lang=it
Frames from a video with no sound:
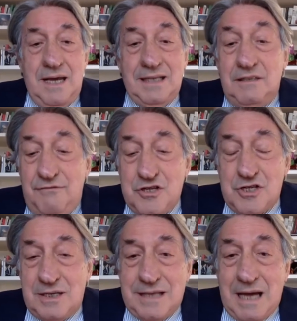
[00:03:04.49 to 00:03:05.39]
è
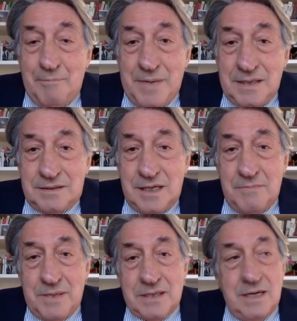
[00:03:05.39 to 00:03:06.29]
difficile da ammettere
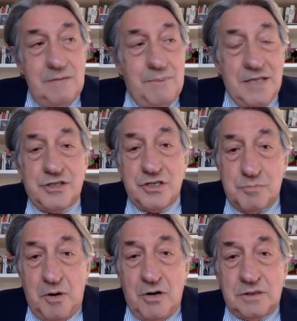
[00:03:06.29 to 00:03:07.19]
perché il paese
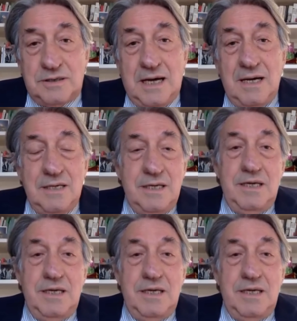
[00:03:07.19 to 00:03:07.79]
esporta